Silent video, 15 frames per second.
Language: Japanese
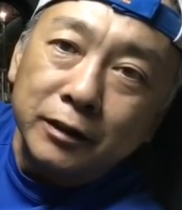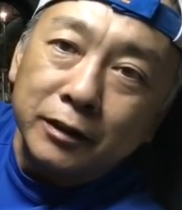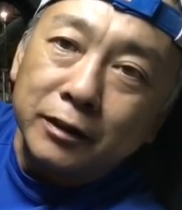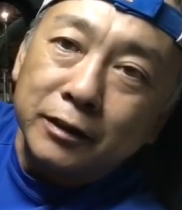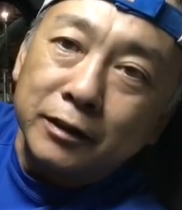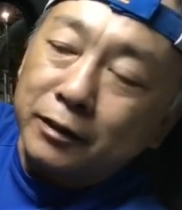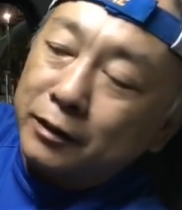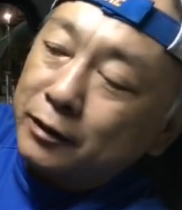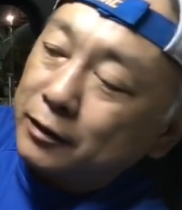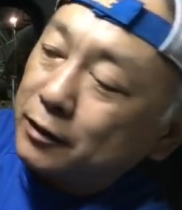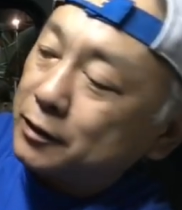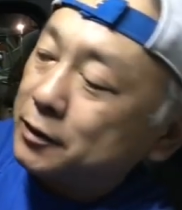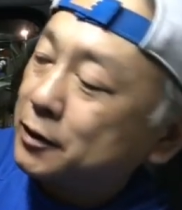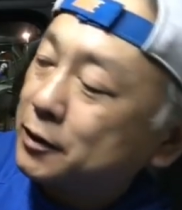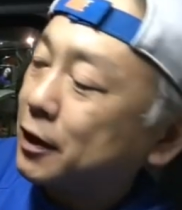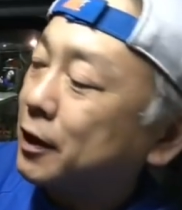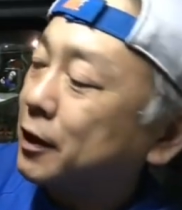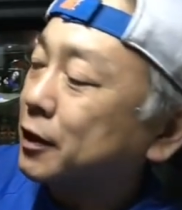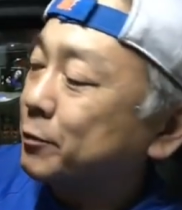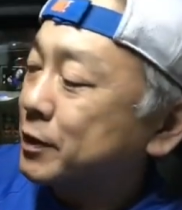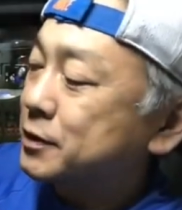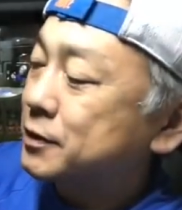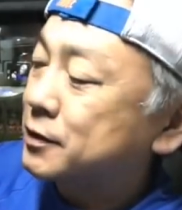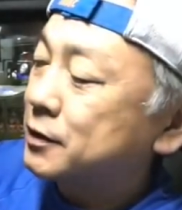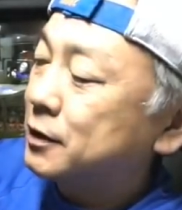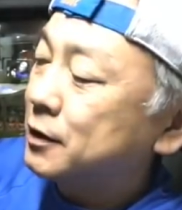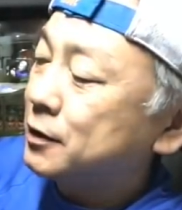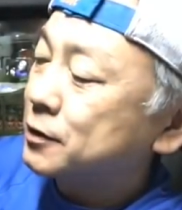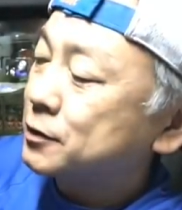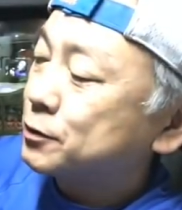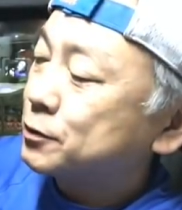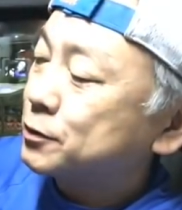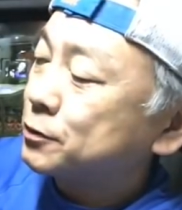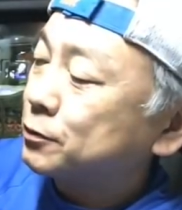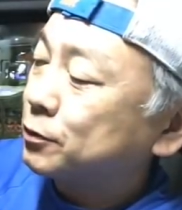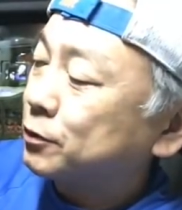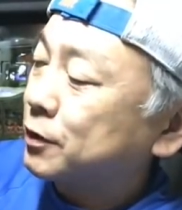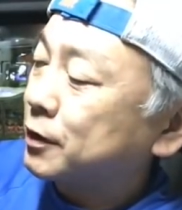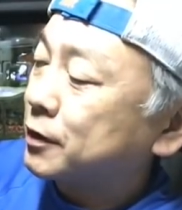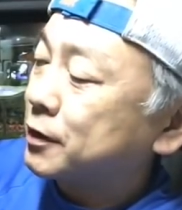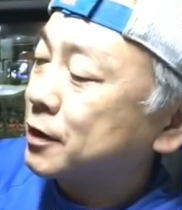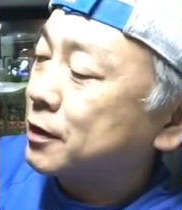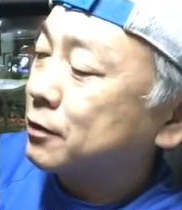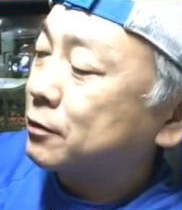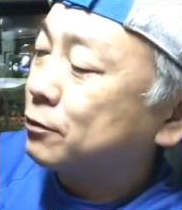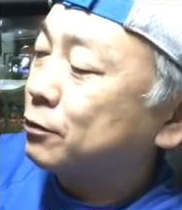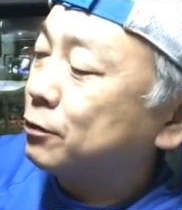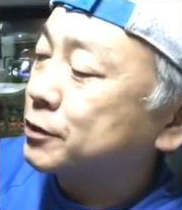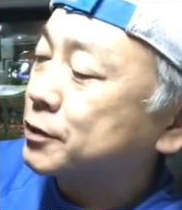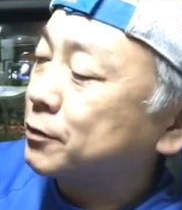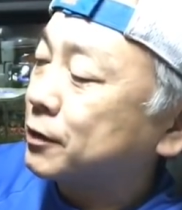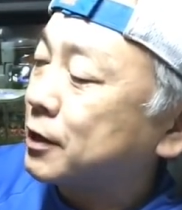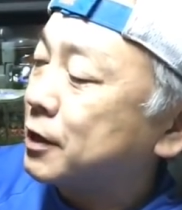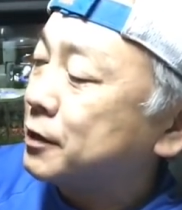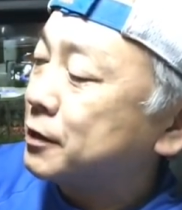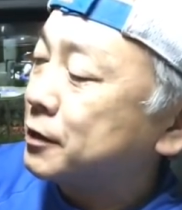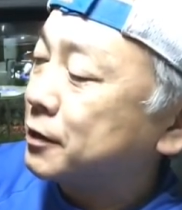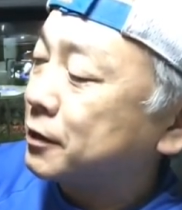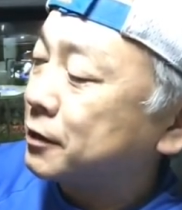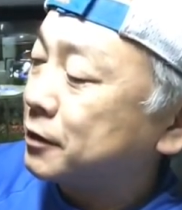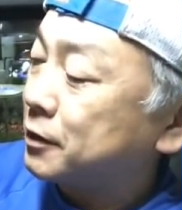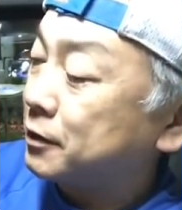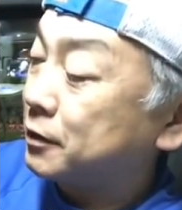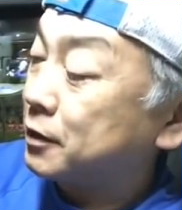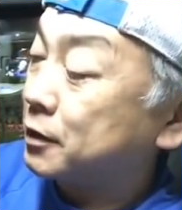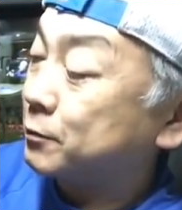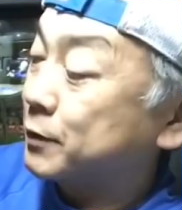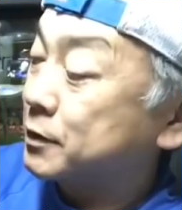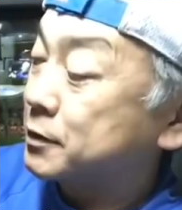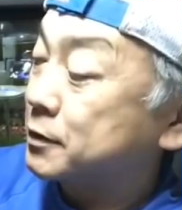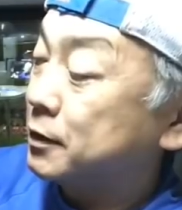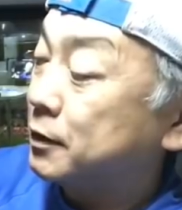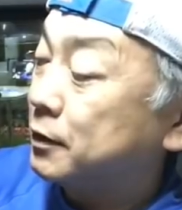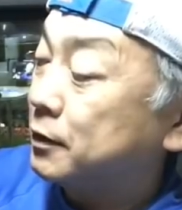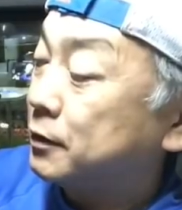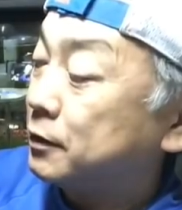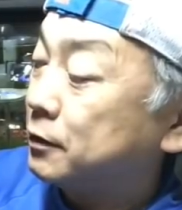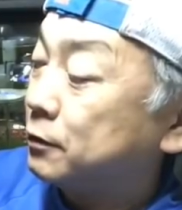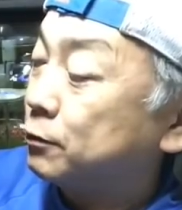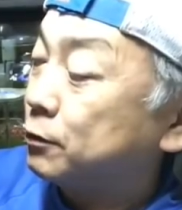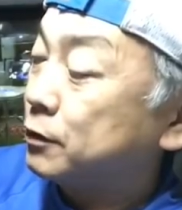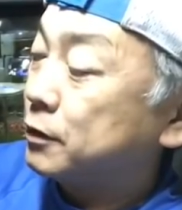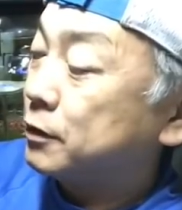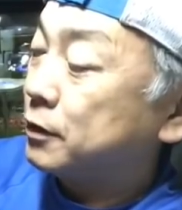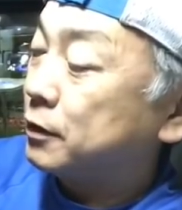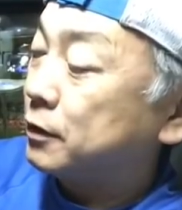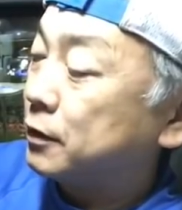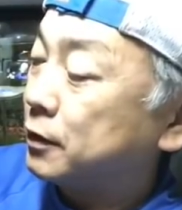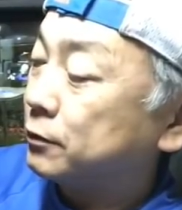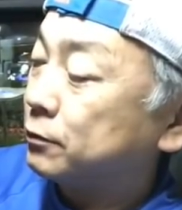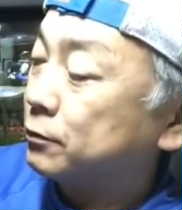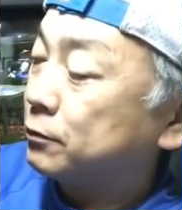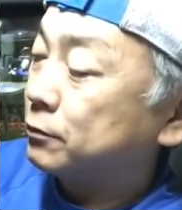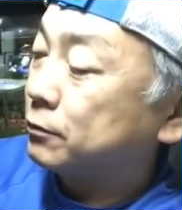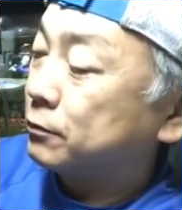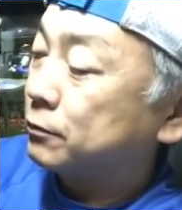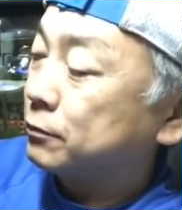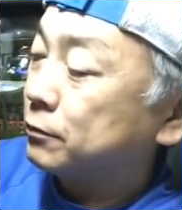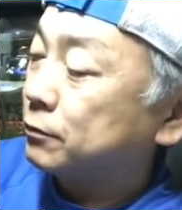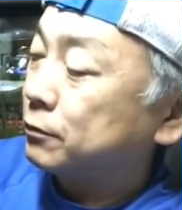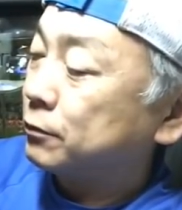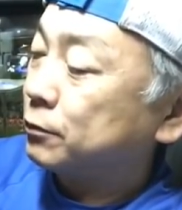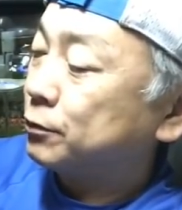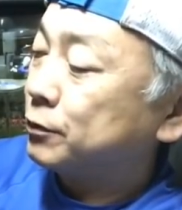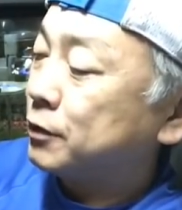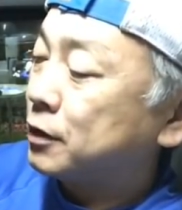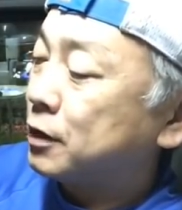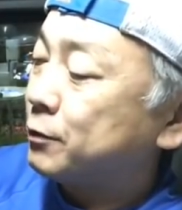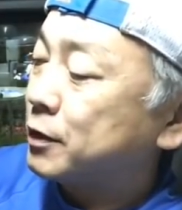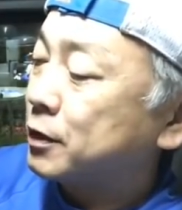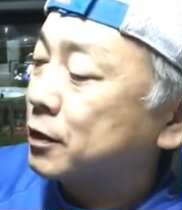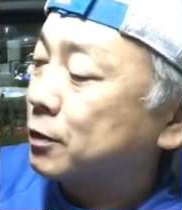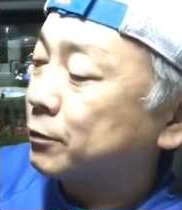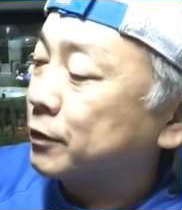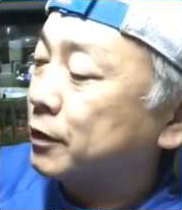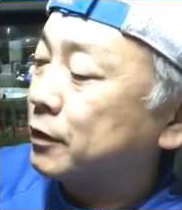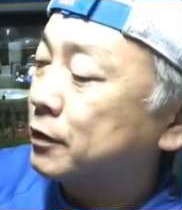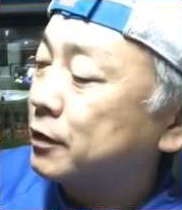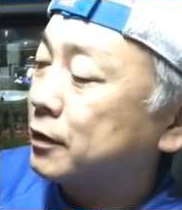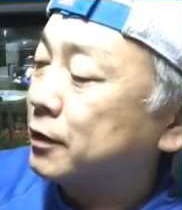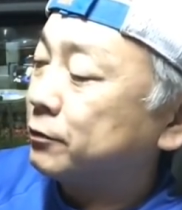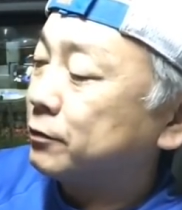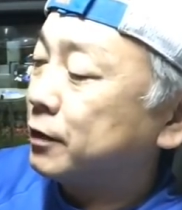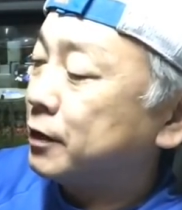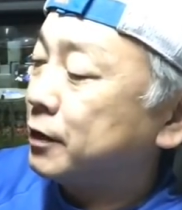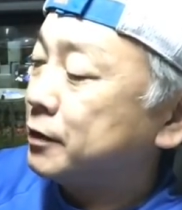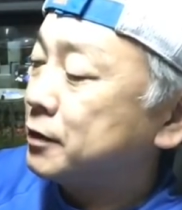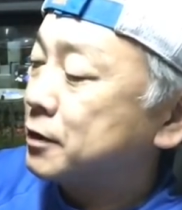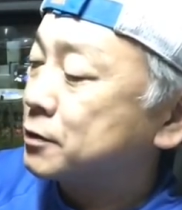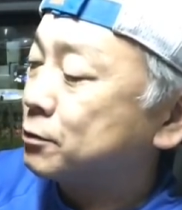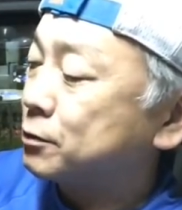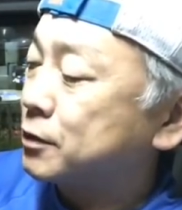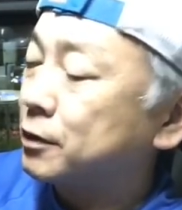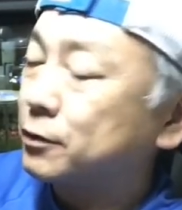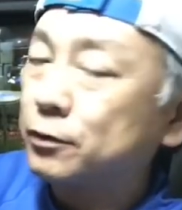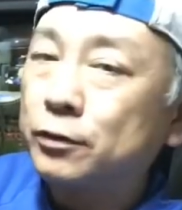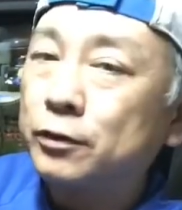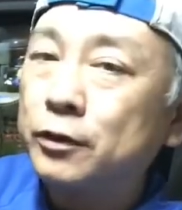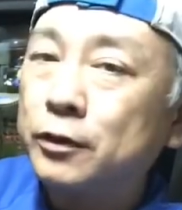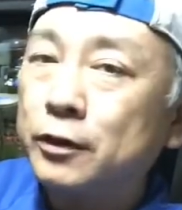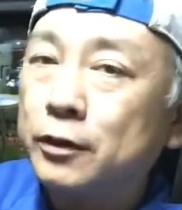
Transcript: えー、してあげます。そうするとね、逆光補正を簡易的にできます。えー、これね、あのー、どんなカメラでもね、あの、ISO 感度、